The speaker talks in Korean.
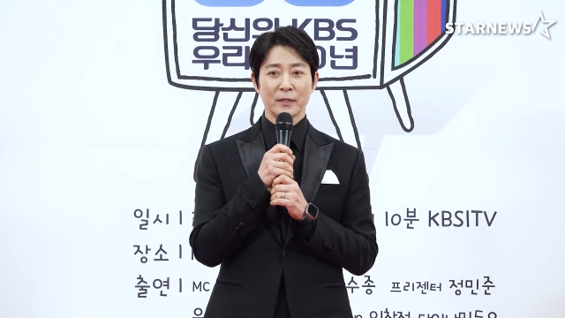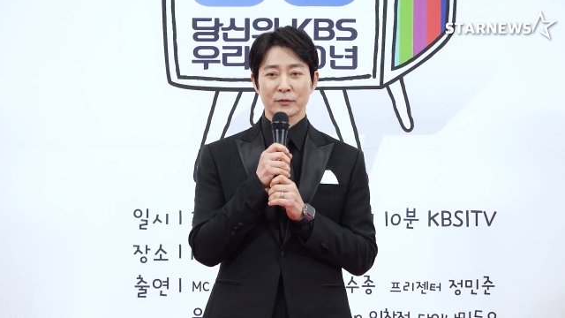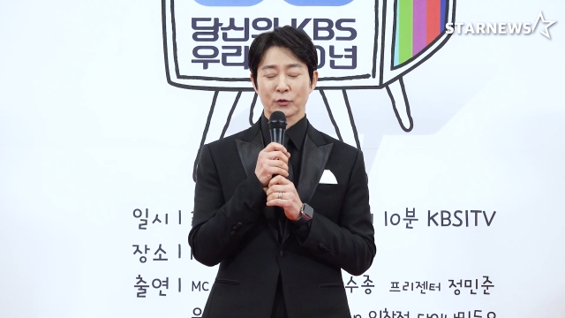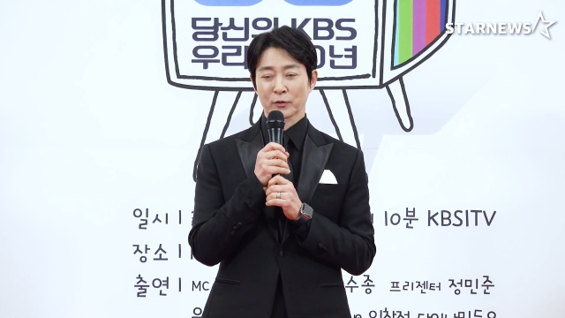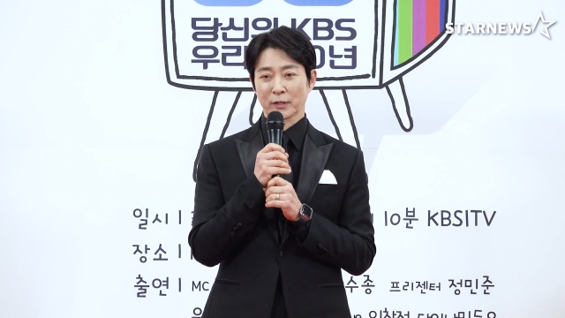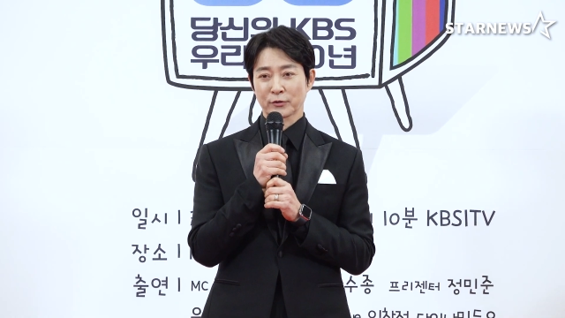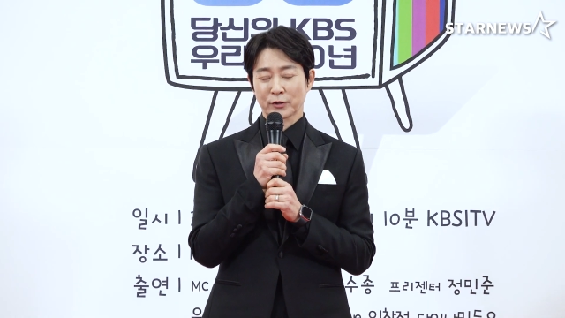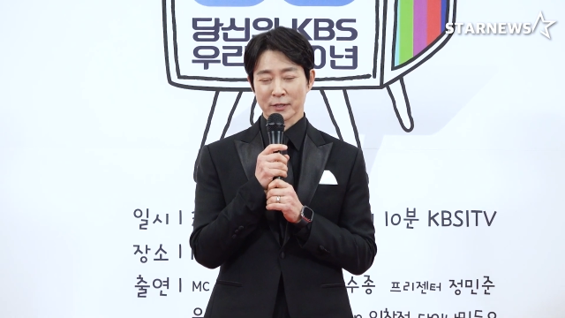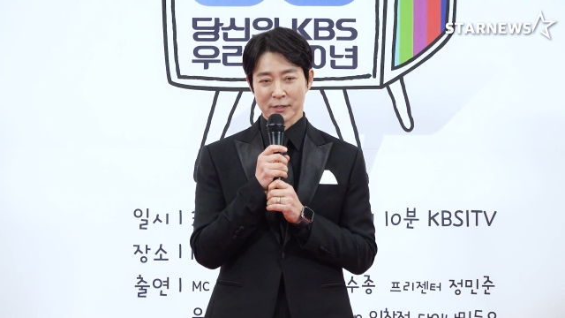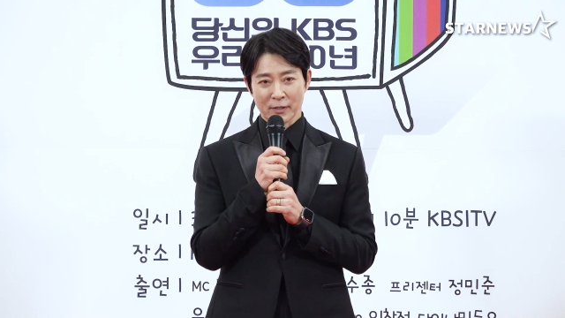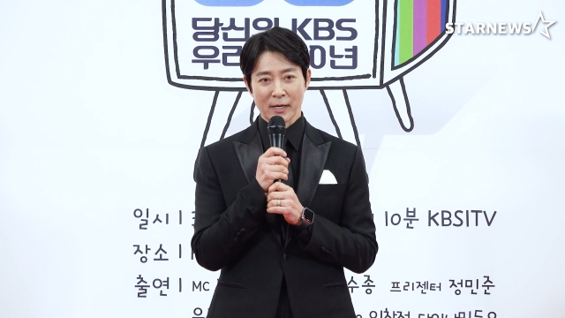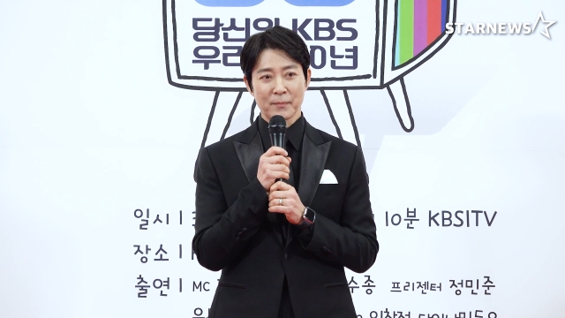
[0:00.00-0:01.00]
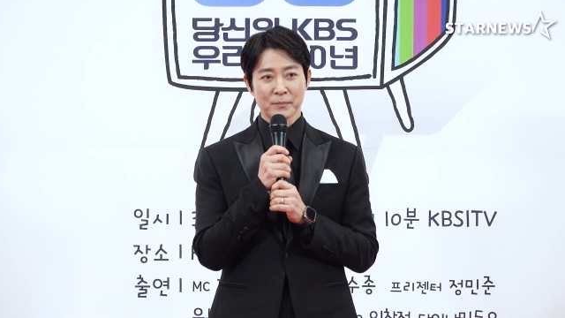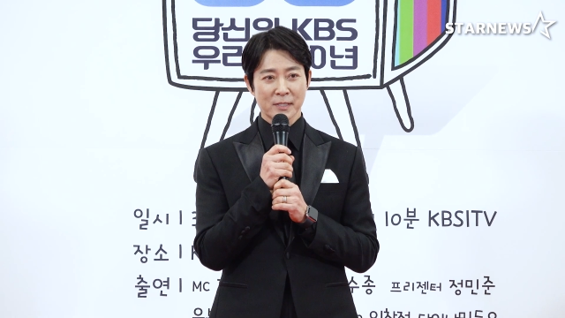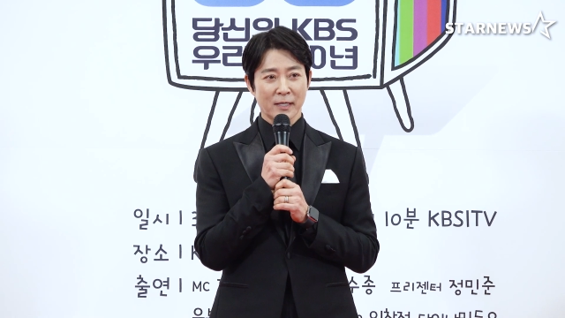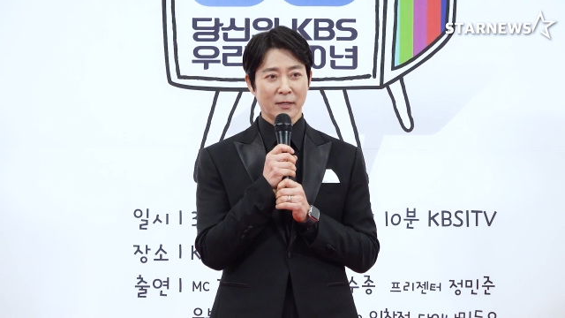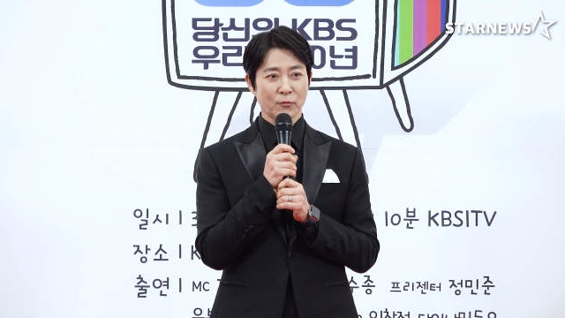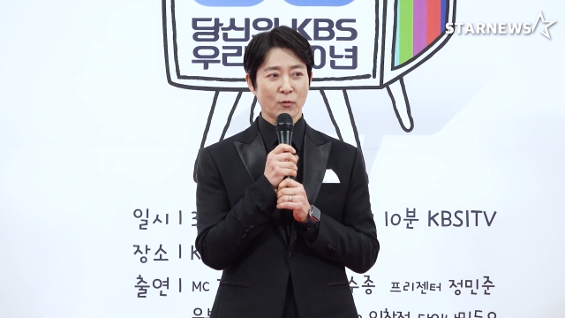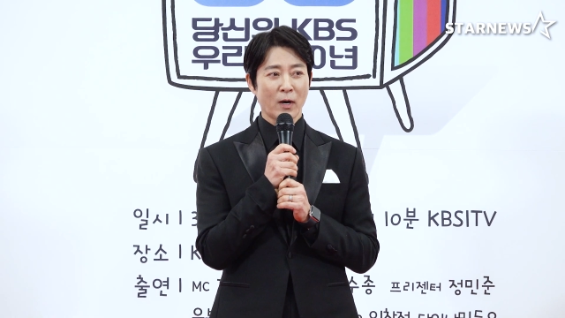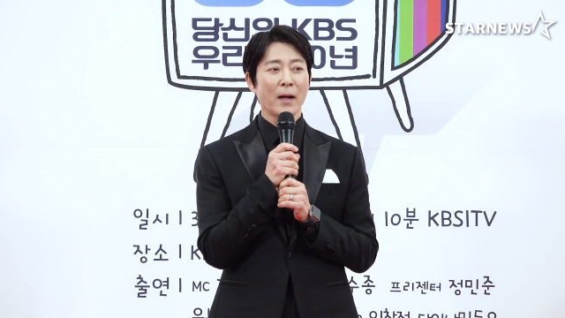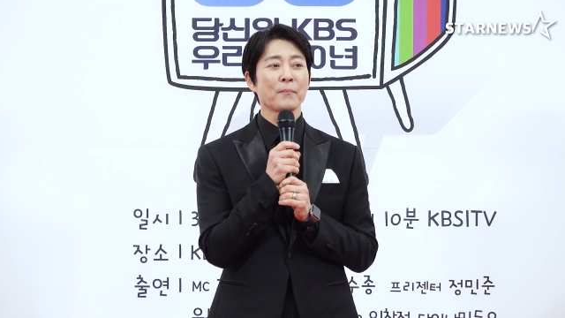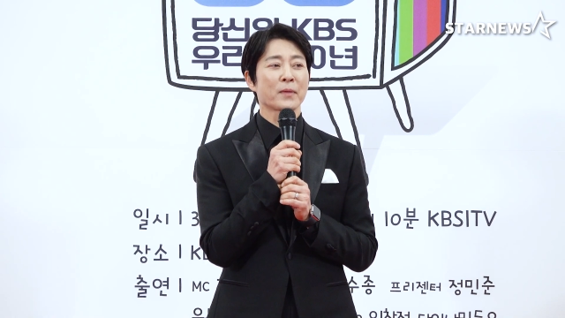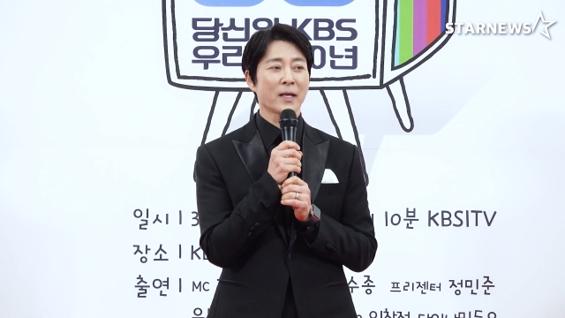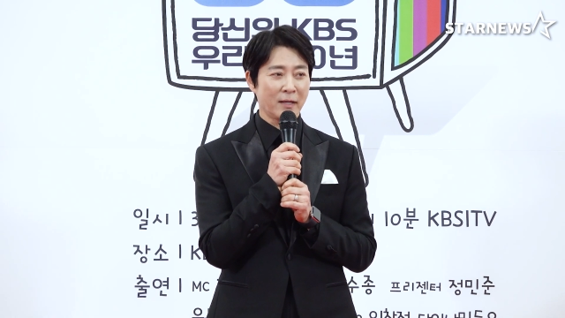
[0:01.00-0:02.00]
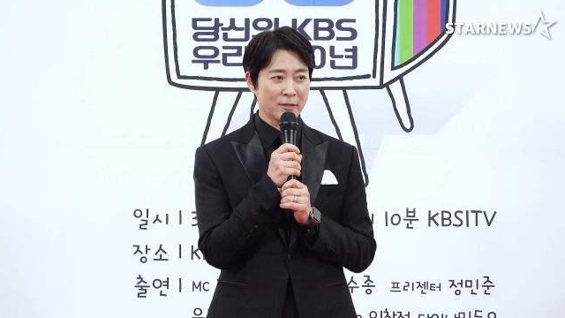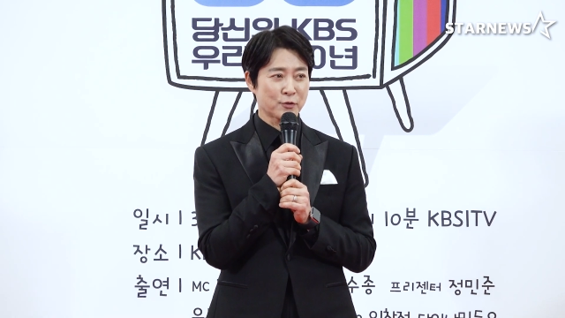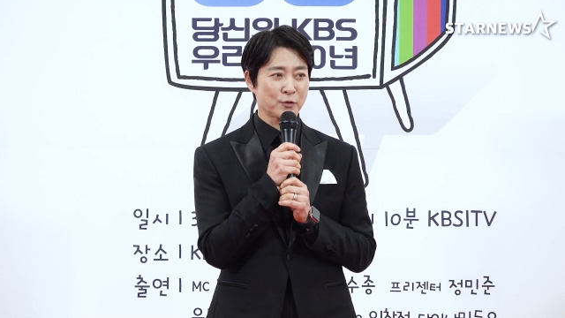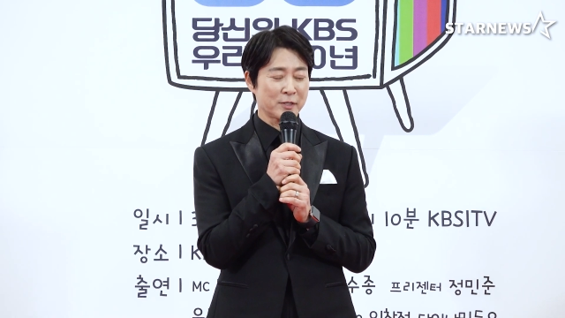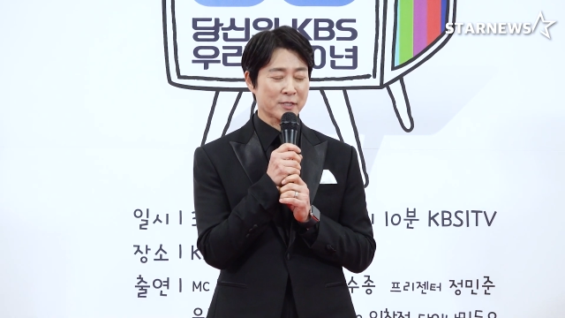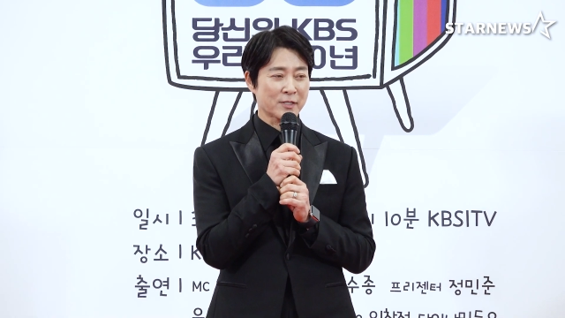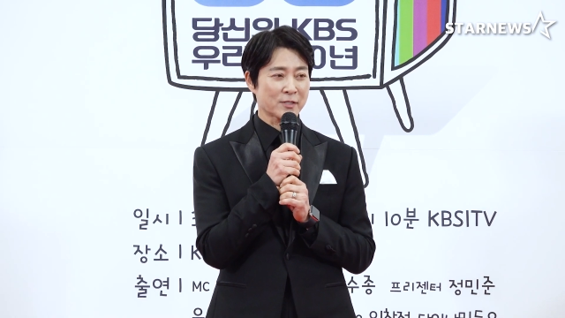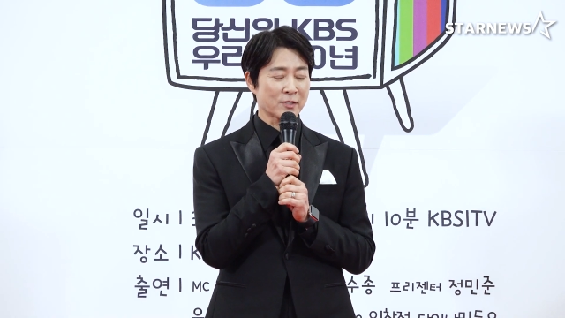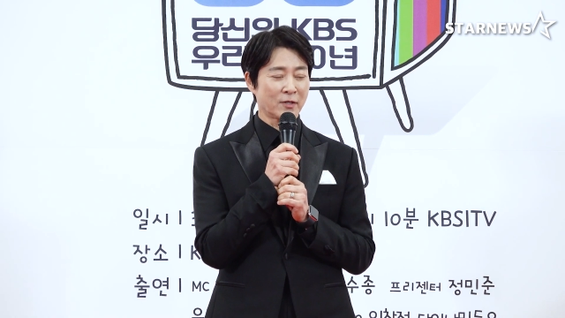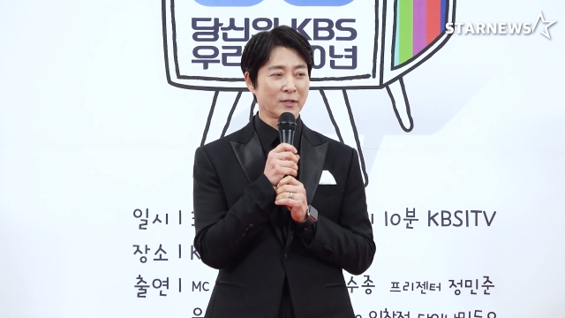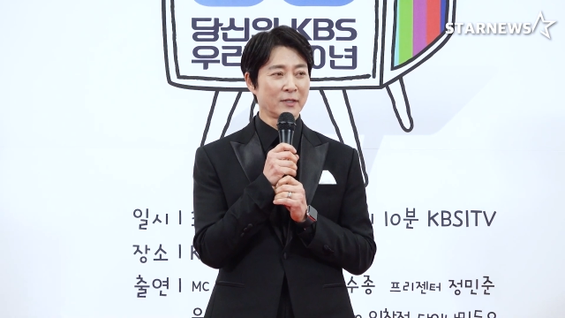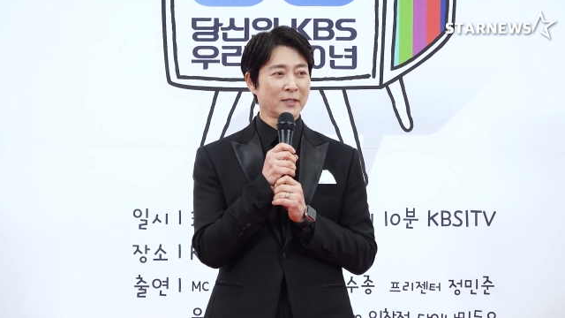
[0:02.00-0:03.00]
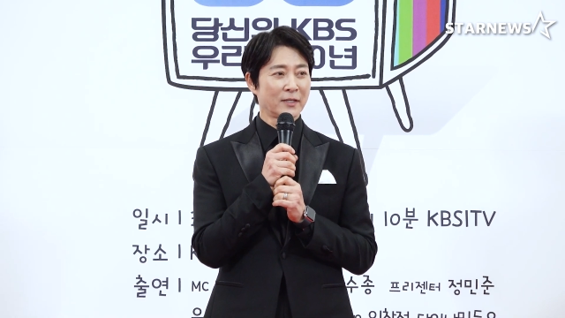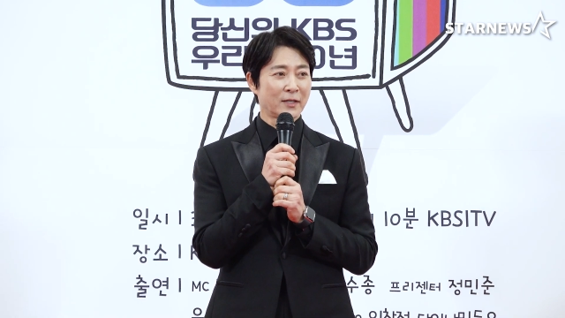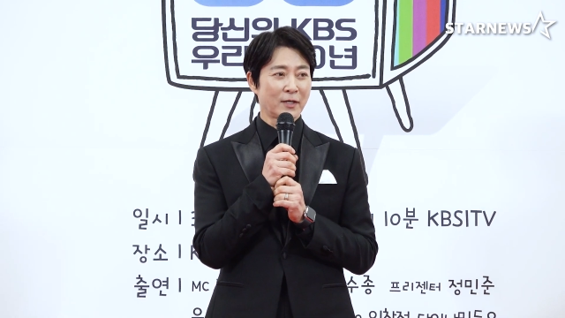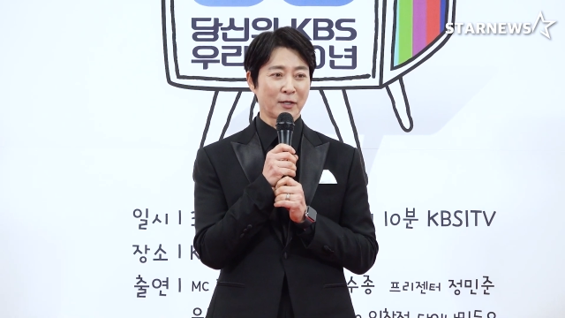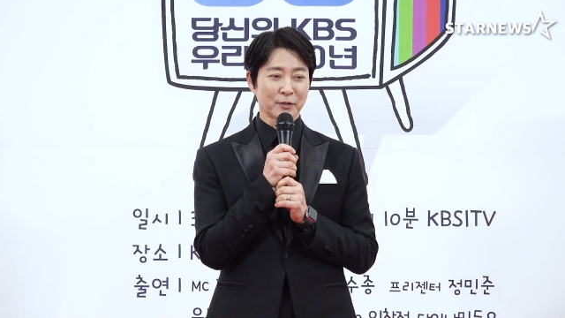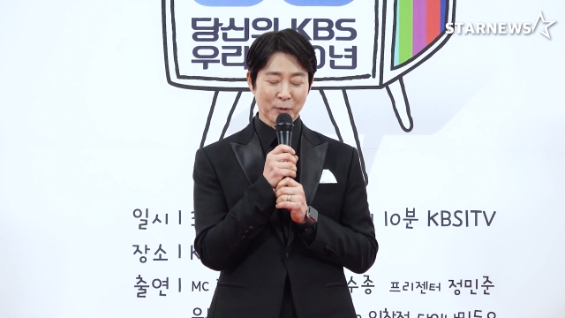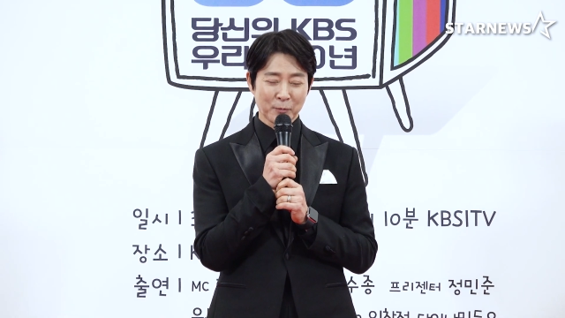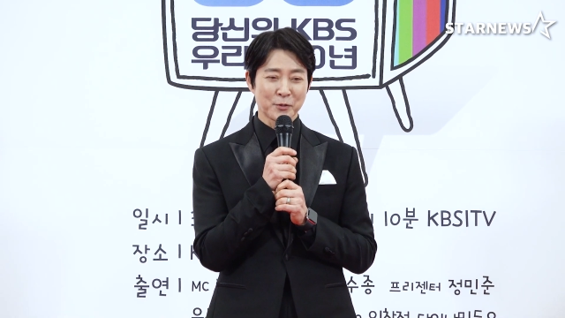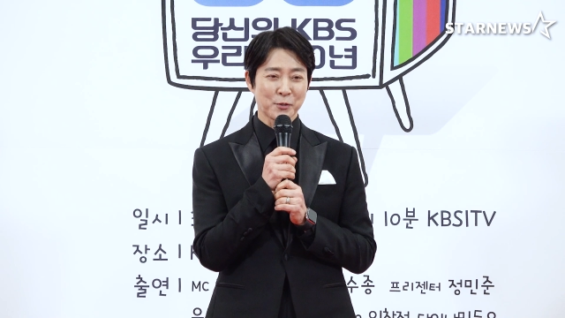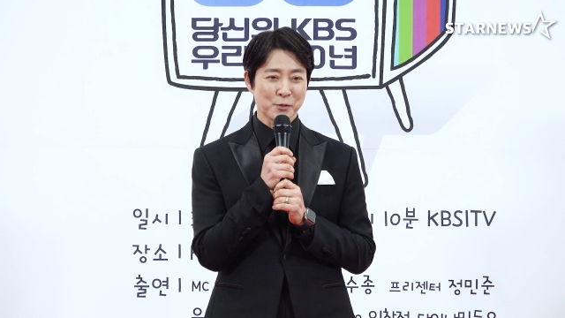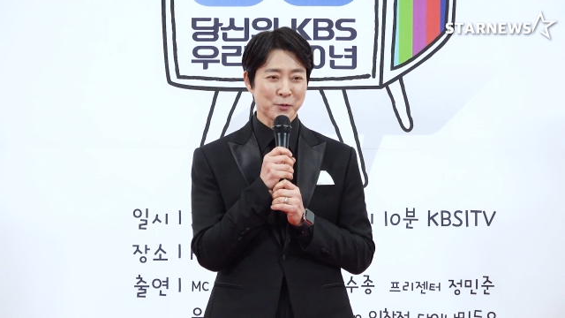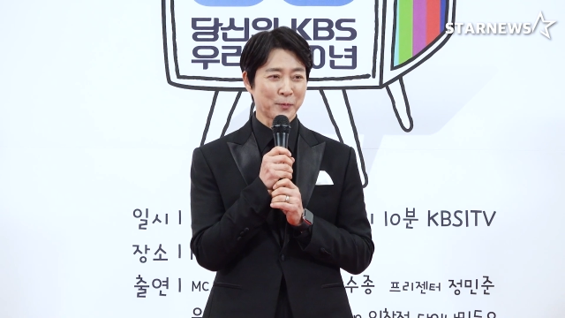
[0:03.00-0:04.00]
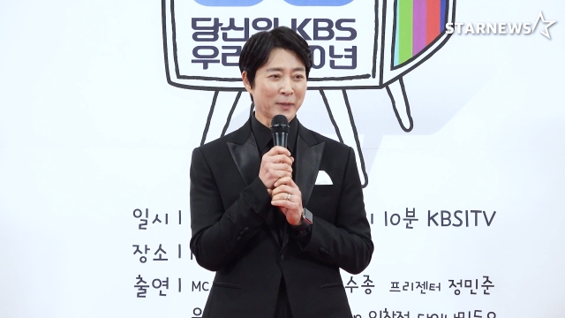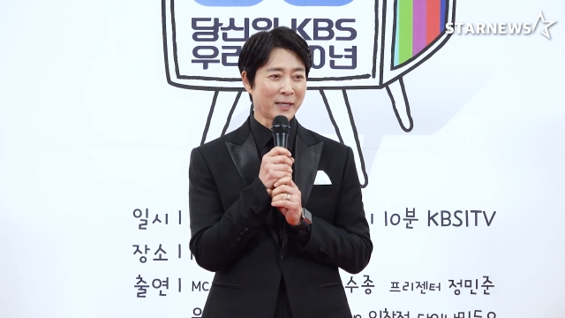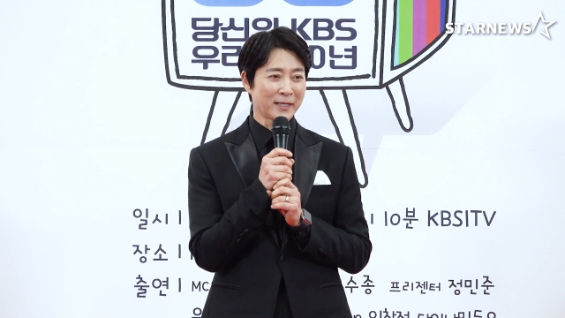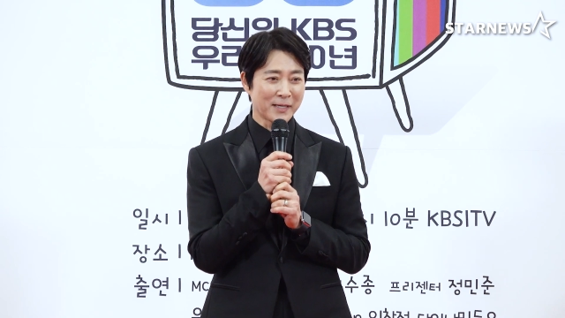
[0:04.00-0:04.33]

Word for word: 초대해 주셔서 감사하고 함께 할 수 있어서 어, 너무 좋습니다.